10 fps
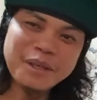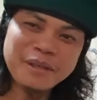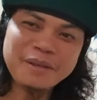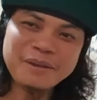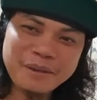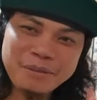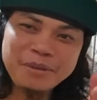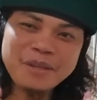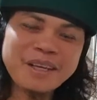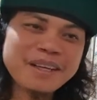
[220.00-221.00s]

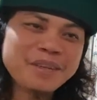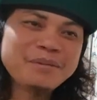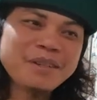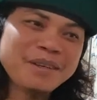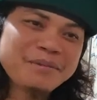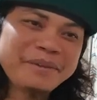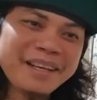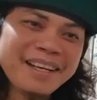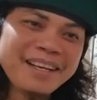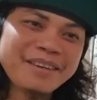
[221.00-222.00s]
lumutang lumutang bigla
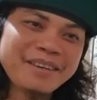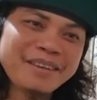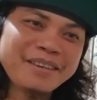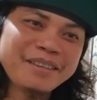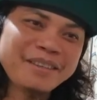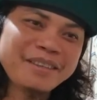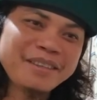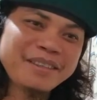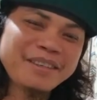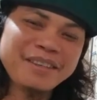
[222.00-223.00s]
or
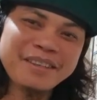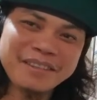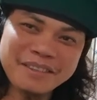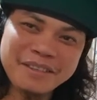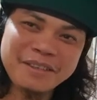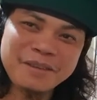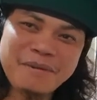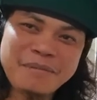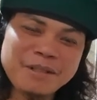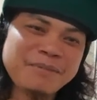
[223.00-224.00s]
lumabas
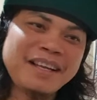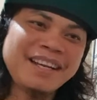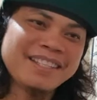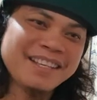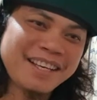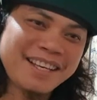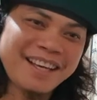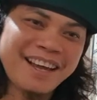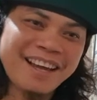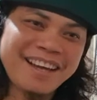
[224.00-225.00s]
bigla si
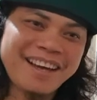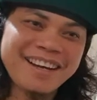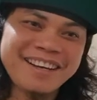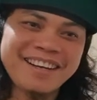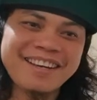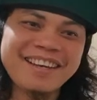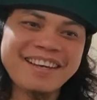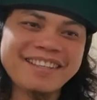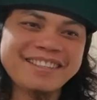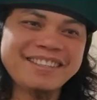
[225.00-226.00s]
ay, Uncle KS
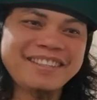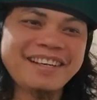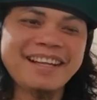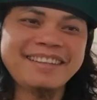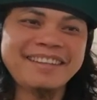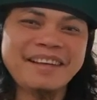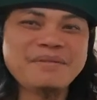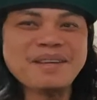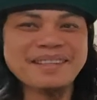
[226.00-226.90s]
no god damn